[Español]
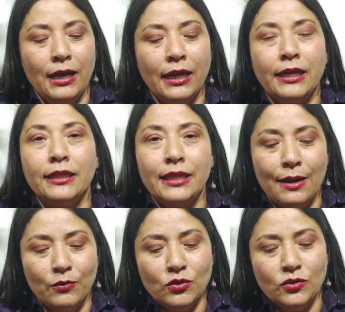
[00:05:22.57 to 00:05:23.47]
le
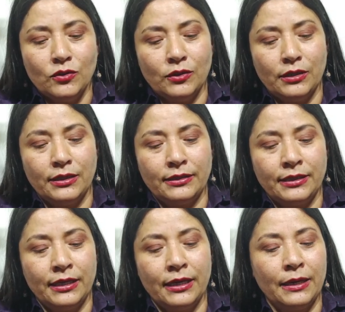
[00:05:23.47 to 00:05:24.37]
quitamos
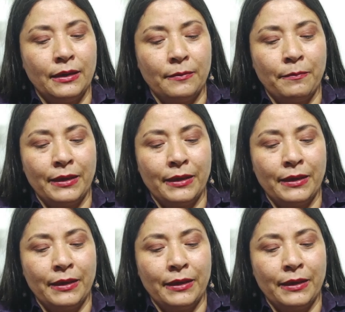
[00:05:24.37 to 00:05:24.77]
ese